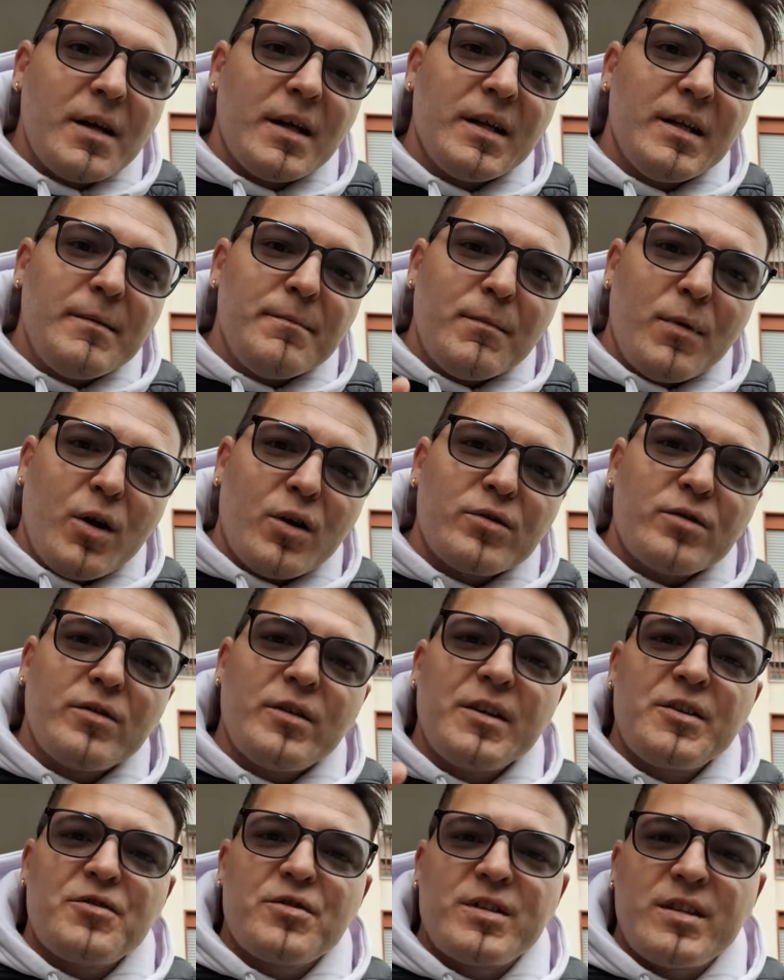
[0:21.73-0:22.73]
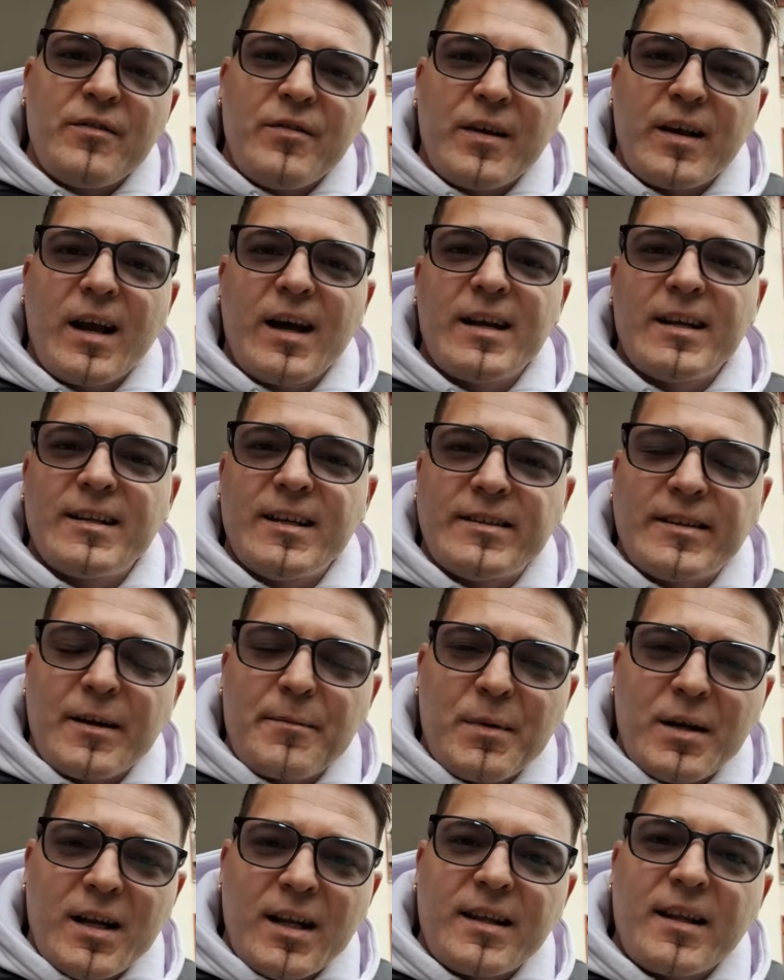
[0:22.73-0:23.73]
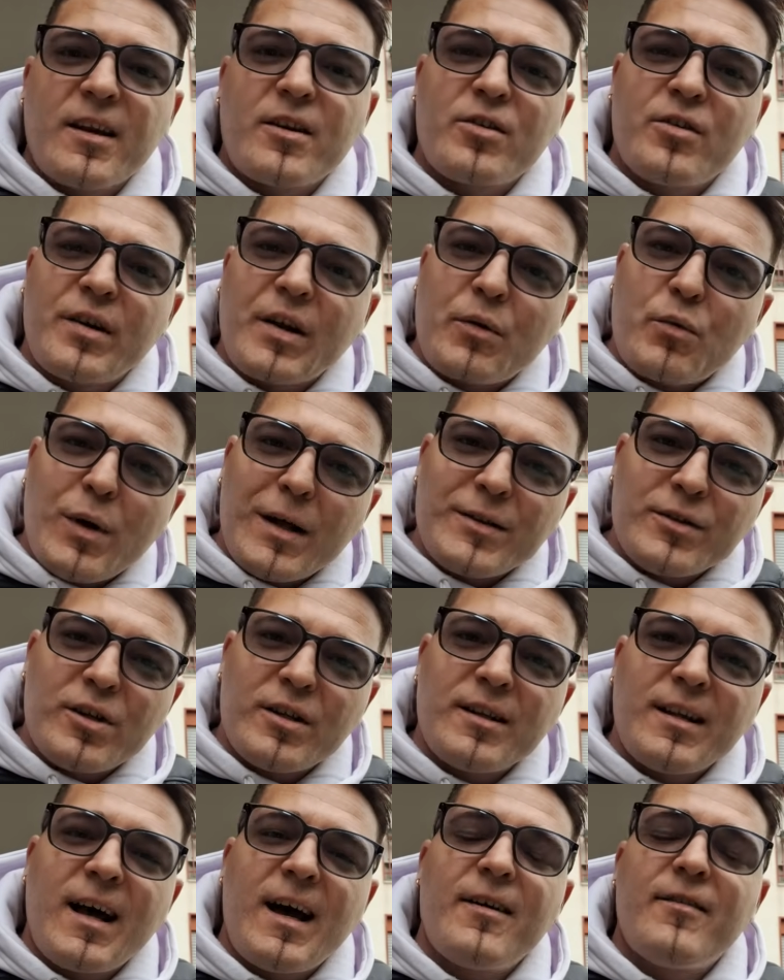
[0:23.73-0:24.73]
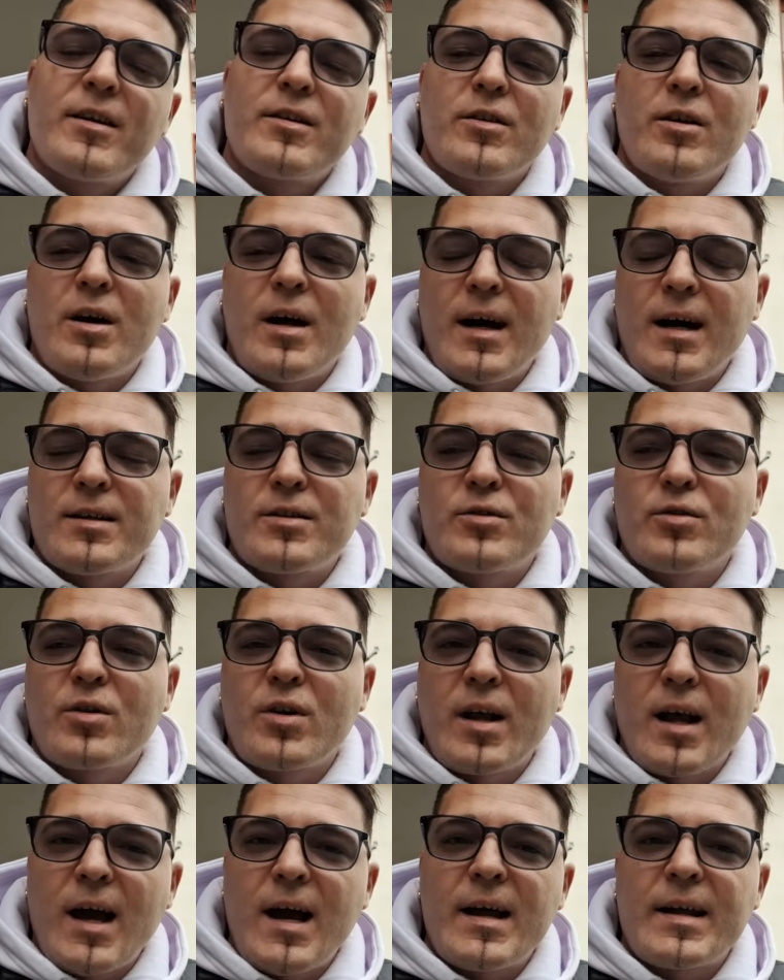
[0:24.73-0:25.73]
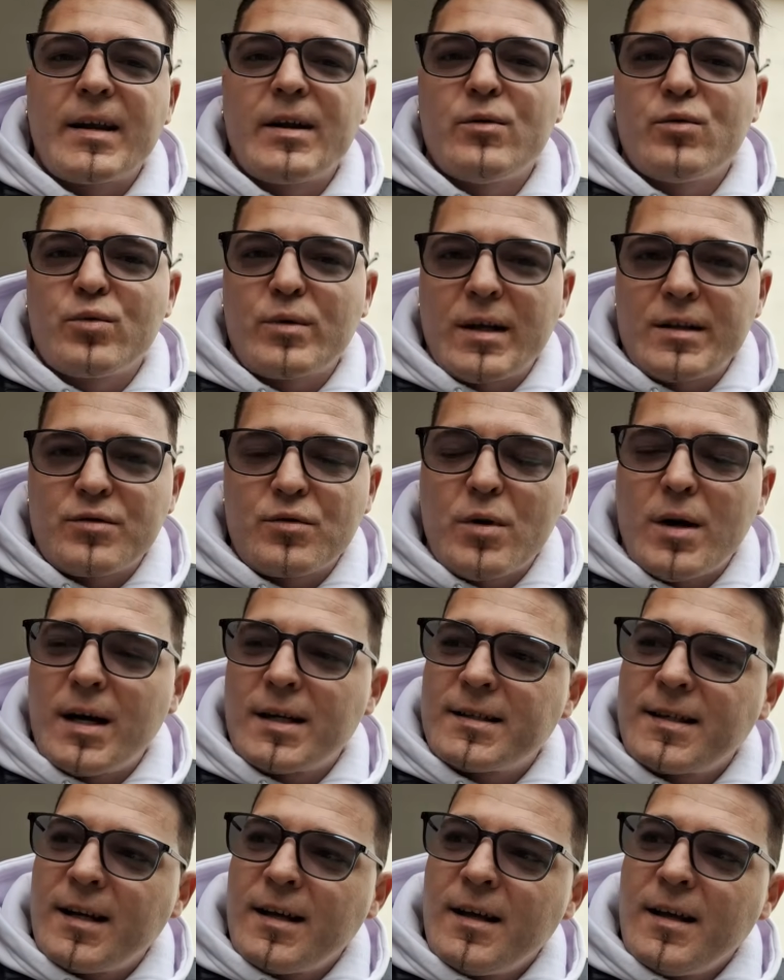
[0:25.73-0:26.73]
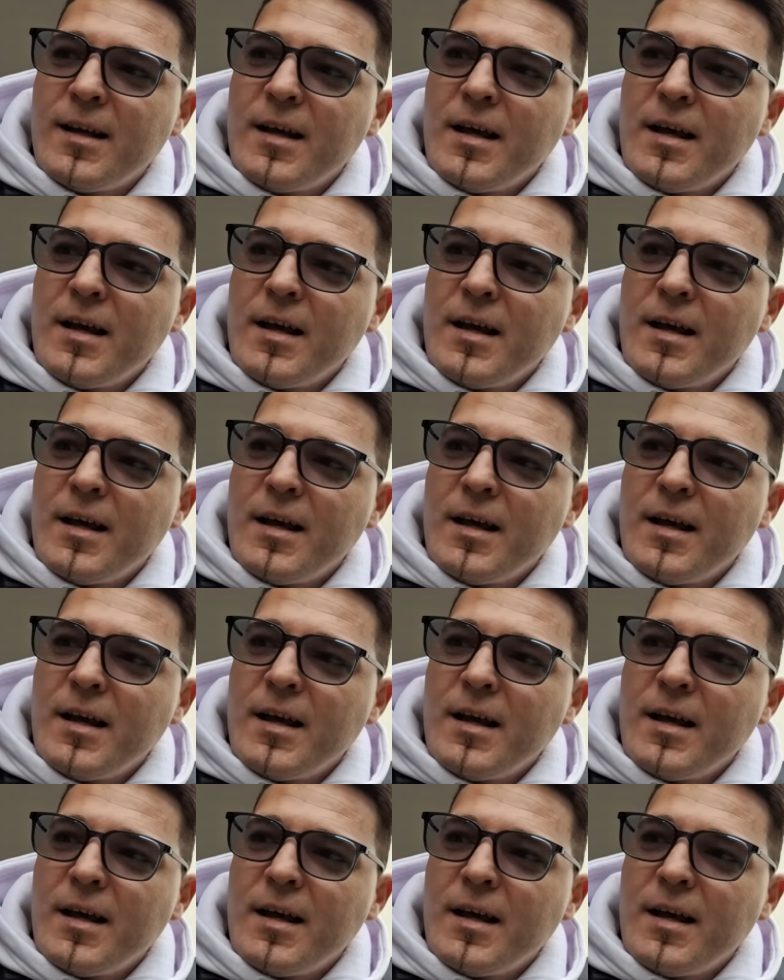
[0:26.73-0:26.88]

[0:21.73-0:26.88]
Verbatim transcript: il modo di giustificare determinati errori quando andavano a toccare una squadra